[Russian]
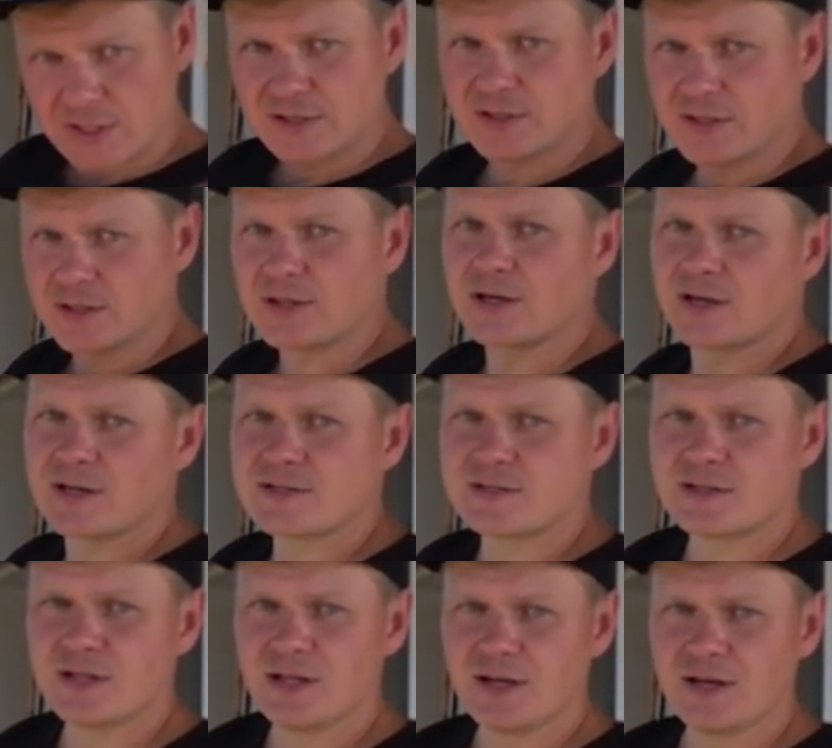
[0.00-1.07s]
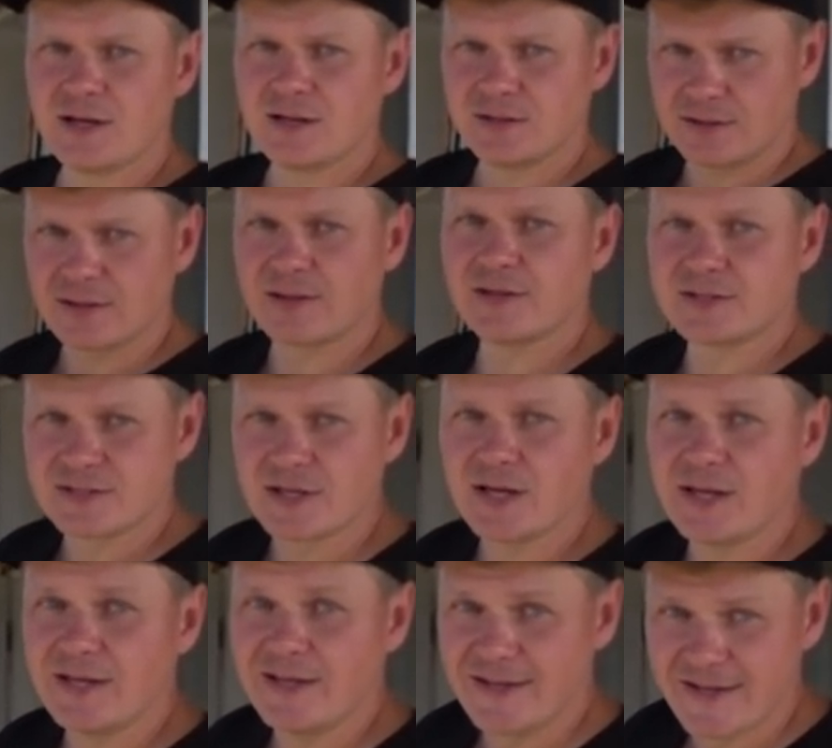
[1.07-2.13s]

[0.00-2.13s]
Это как раз для таких целей и